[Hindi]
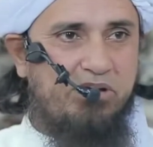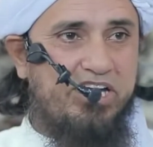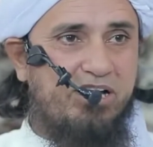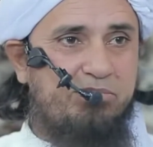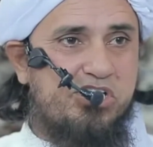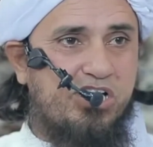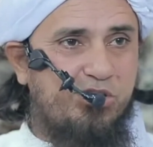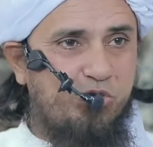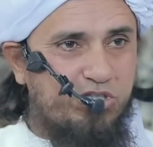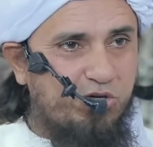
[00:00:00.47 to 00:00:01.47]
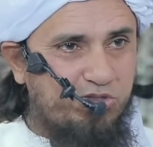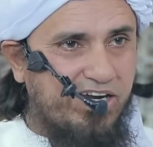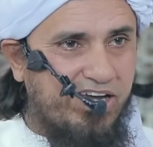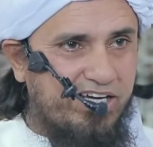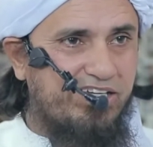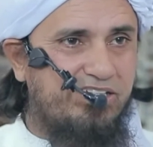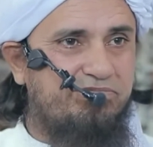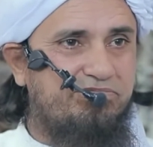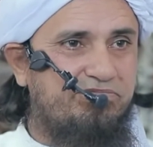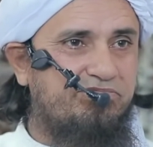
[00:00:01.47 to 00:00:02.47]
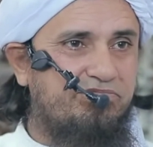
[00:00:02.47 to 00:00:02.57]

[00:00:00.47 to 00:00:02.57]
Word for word: मेरी भी इंडिया में शादी होते होते रह गई